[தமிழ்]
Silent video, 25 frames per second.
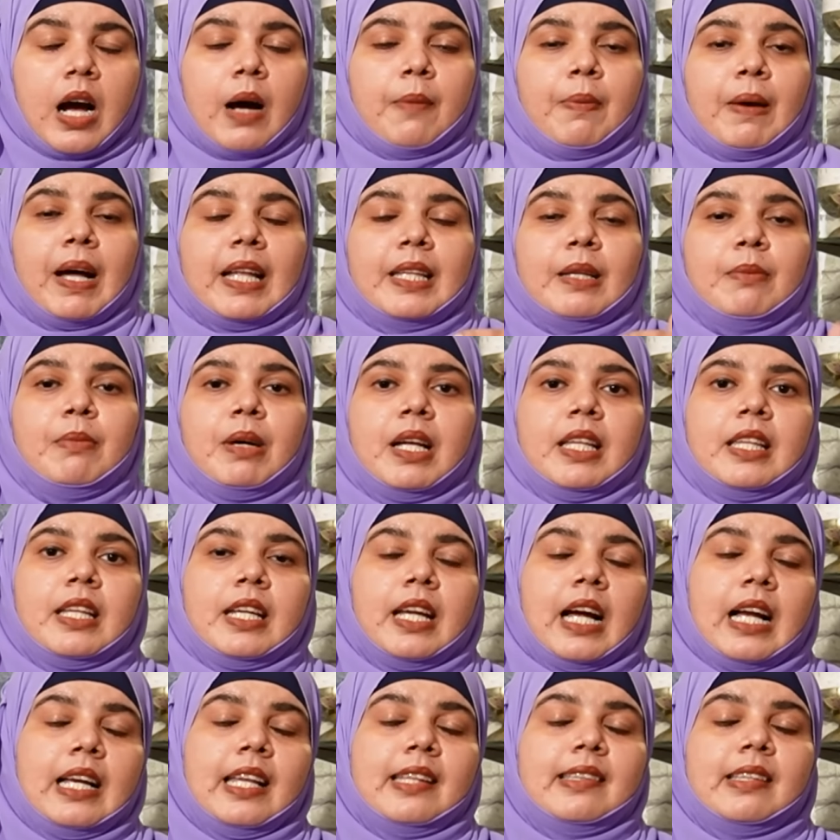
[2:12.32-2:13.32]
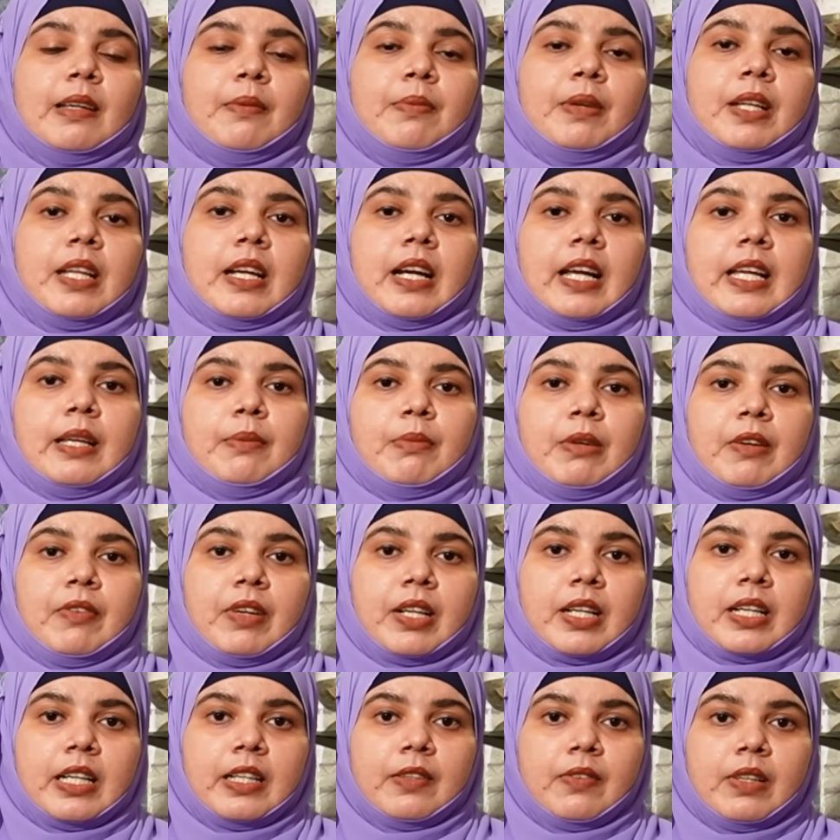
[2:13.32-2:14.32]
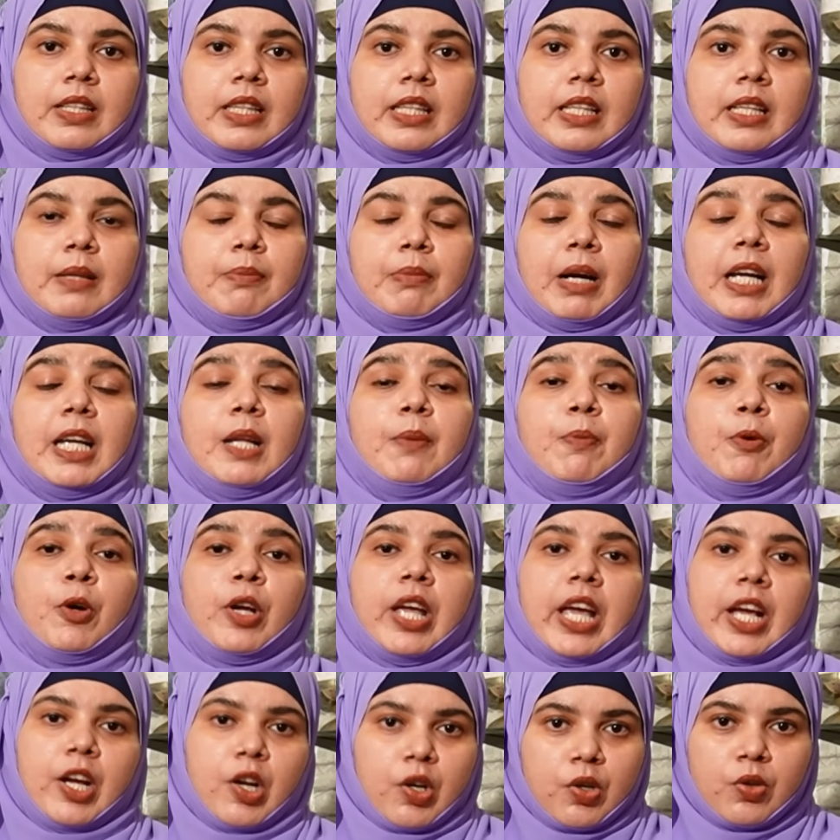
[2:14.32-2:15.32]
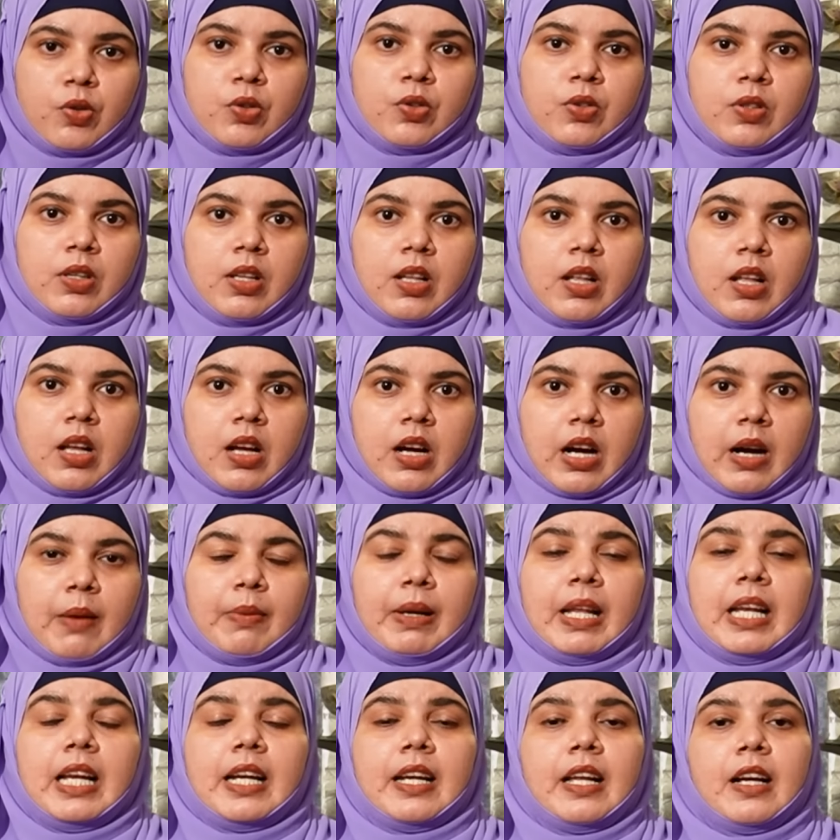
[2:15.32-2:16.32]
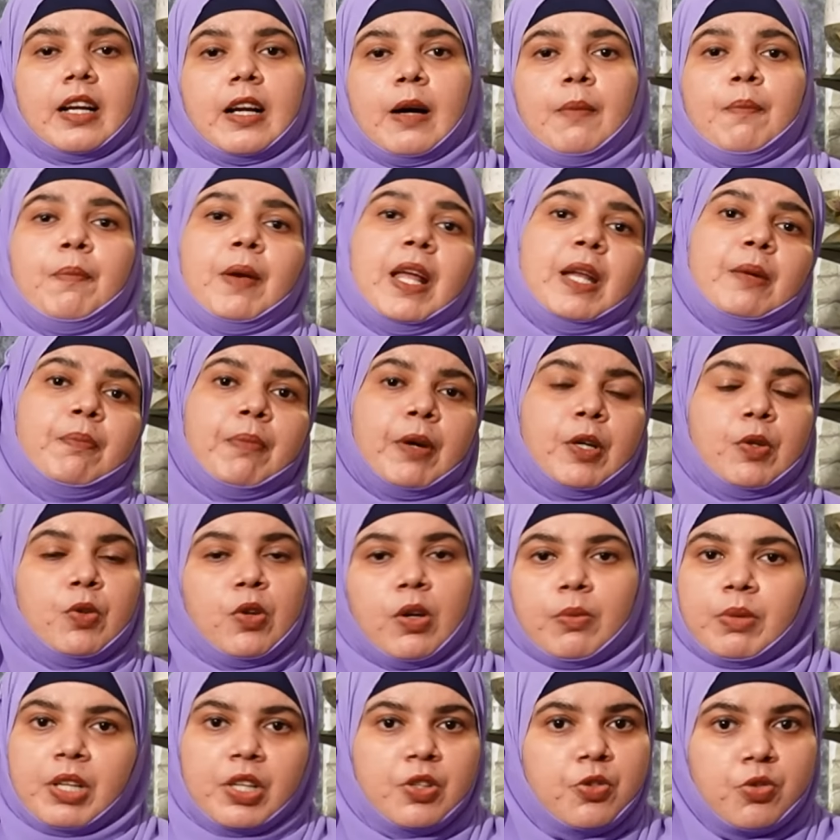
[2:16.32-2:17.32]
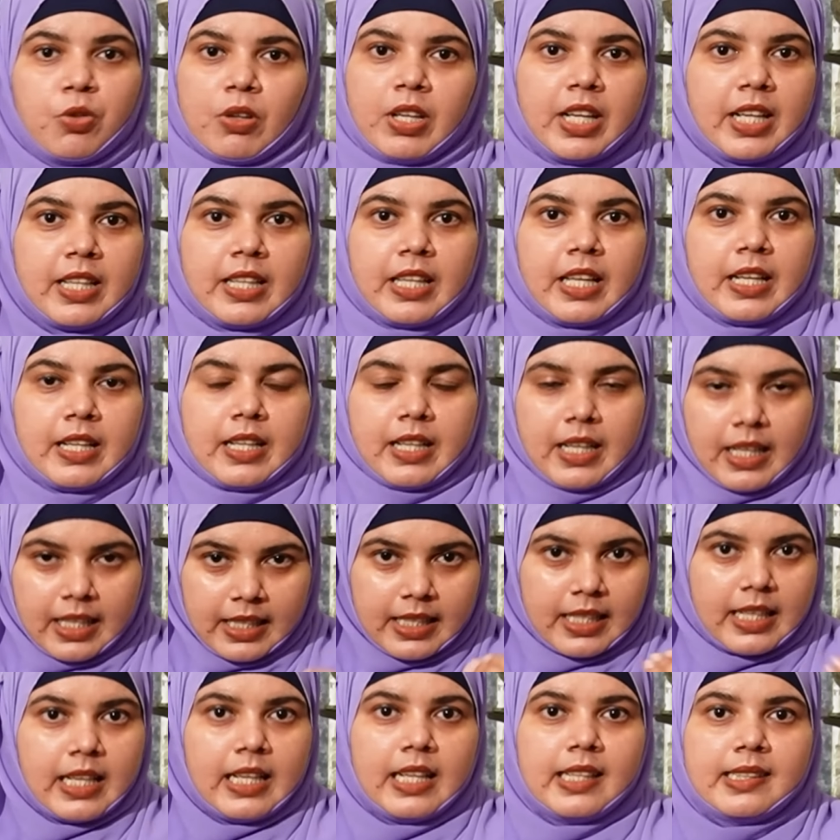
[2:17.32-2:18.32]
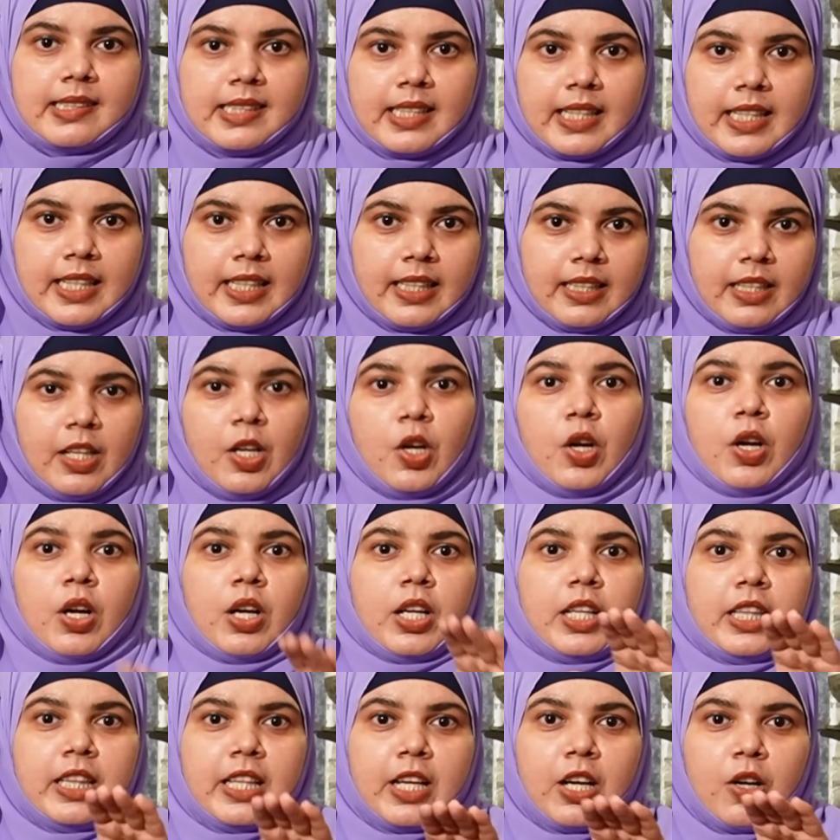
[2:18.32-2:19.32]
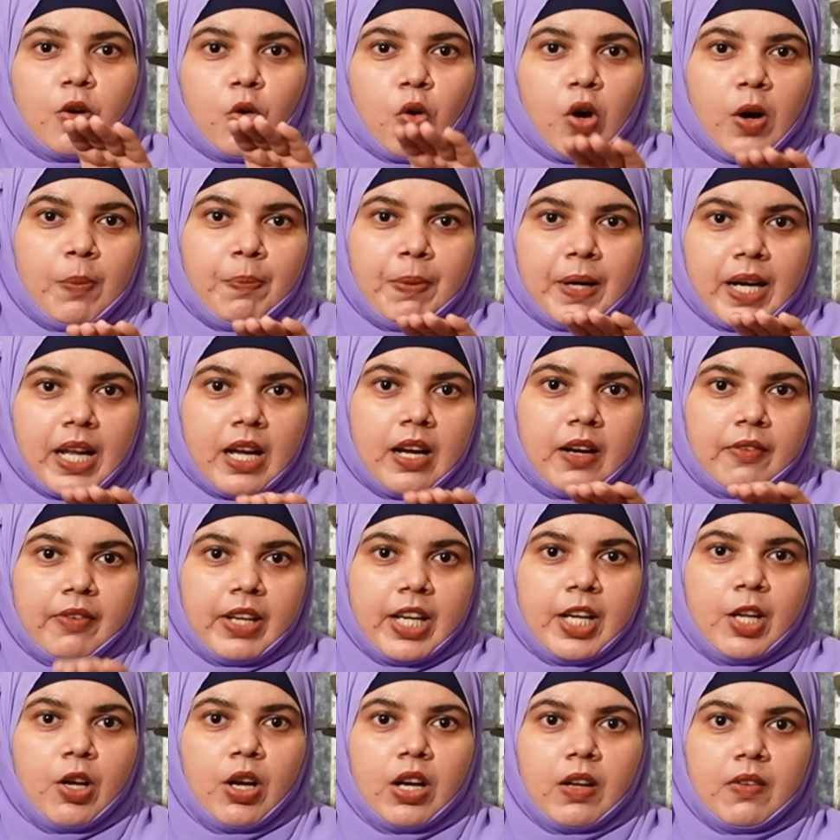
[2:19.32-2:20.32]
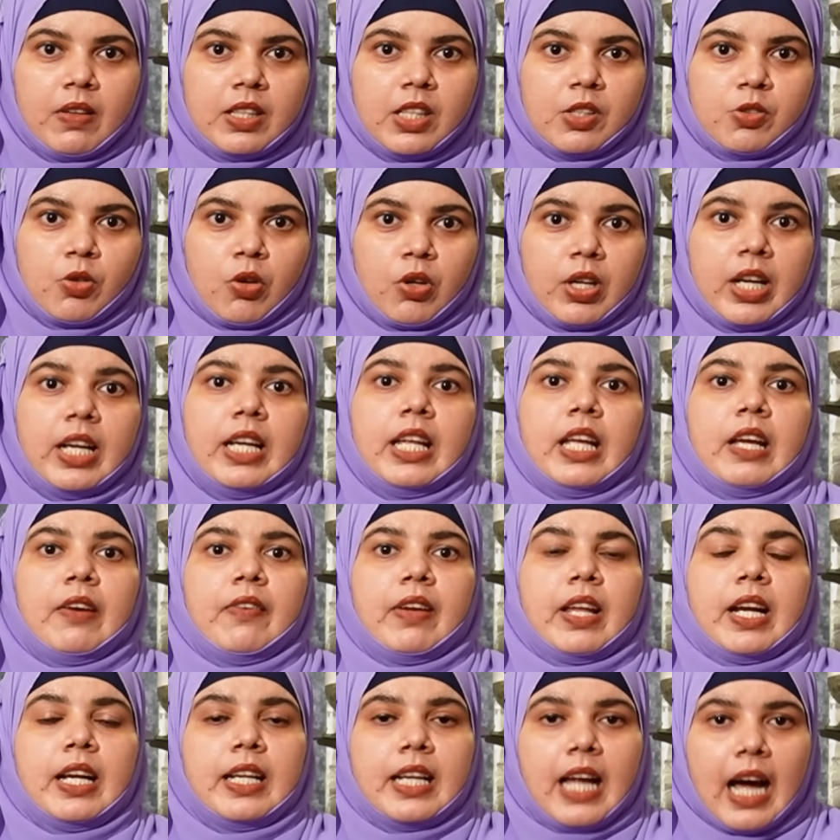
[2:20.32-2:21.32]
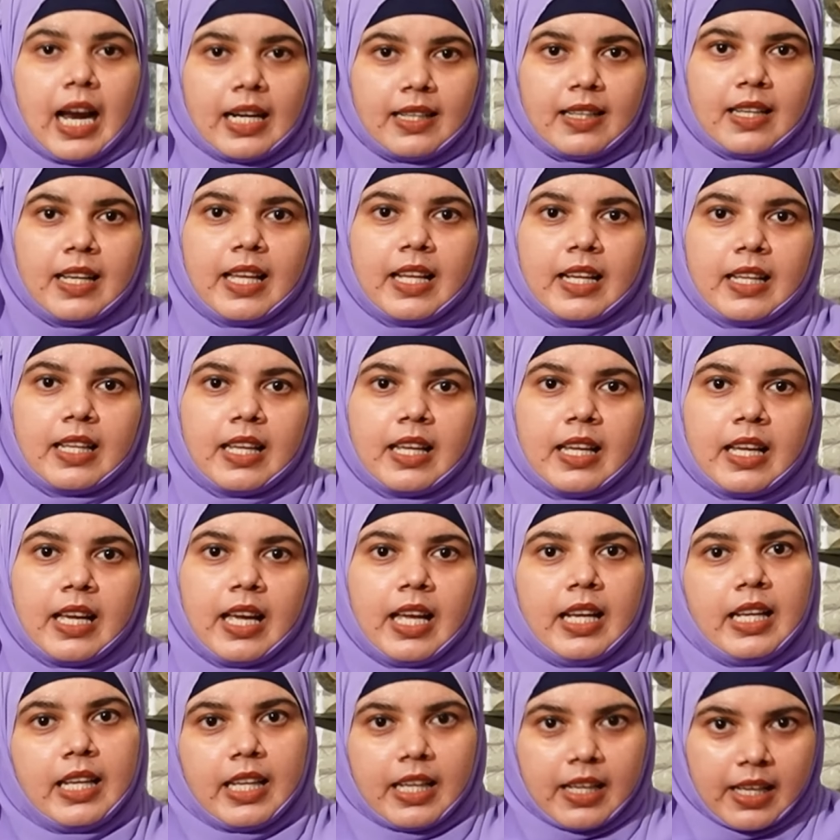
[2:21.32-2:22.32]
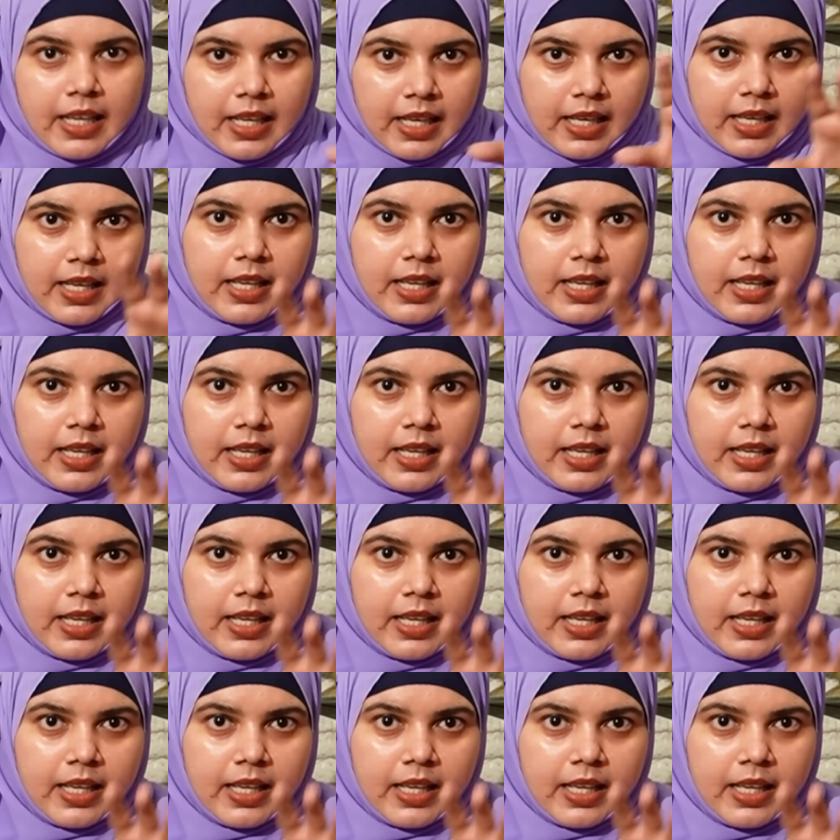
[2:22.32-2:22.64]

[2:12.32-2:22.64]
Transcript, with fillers: அப்போ அதே மாதிரி அலி ரஹீம் அவர்கள் வந்து மன்னிப்பு கேட்கணும் அப்படி இல்லைன்னா கம்ப்ளைண்ட் பண்ணுவோம் அப்படின்னு சொல்லியிருந்தாரு அதனால சார் இந்த ஓப்பனா வீடியோல வந்து சொல்றேன் நீங்க வேற நாட்டில் இருக்கீங்க நீங்க